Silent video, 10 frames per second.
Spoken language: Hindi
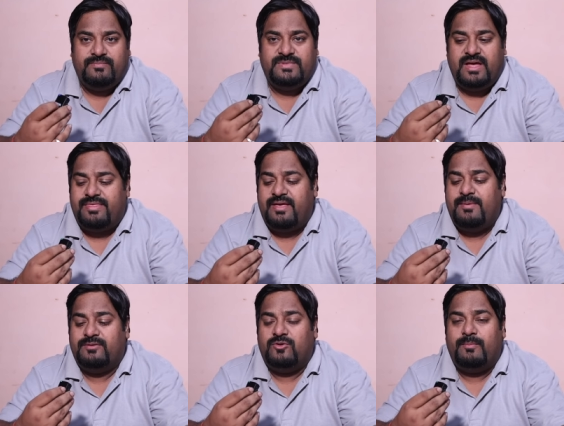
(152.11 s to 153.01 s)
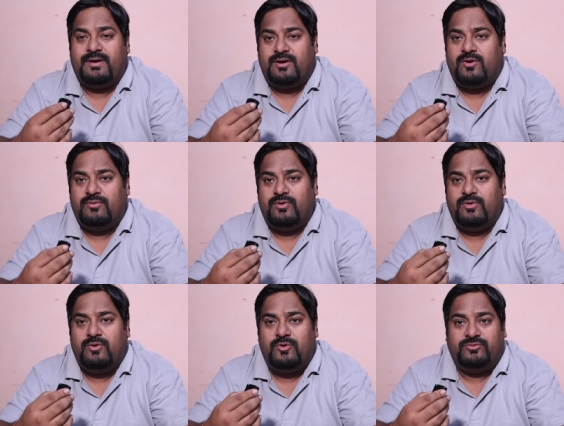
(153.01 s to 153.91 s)
जैसे ही मैं इसको बटन राउंड
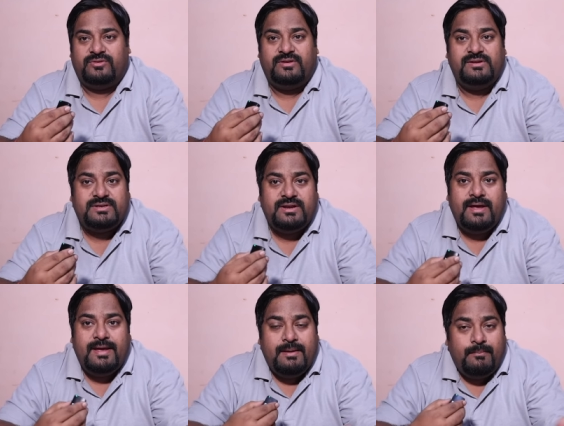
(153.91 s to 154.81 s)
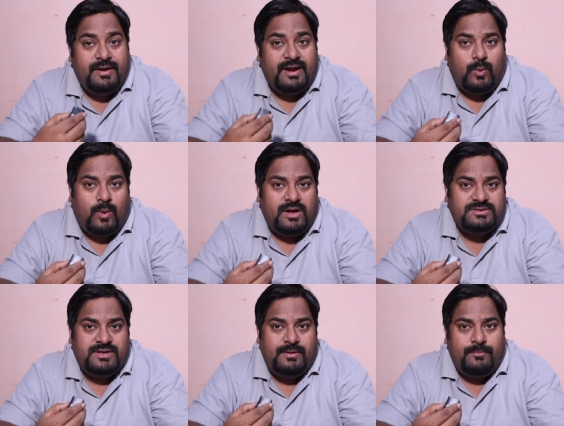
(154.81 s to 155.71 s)
करूँगा नॉइस कंसेशन मेरी आवाज़